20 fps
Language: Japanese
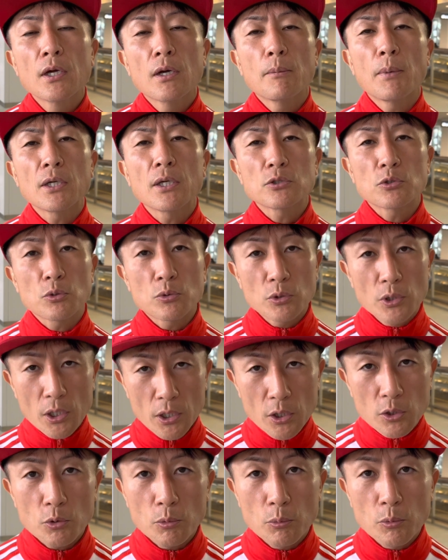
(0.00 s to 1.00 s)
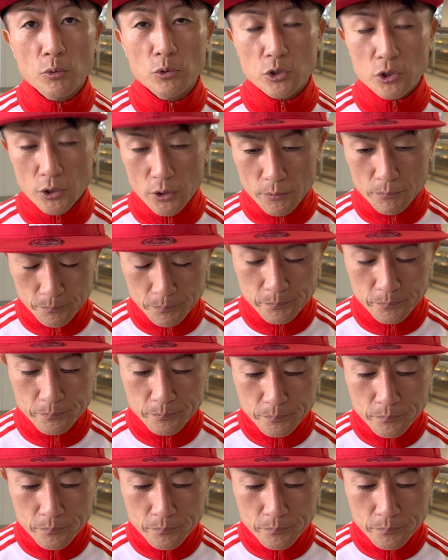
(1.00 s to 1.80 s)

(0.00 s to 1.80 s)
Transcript: 満足できると思うし、うん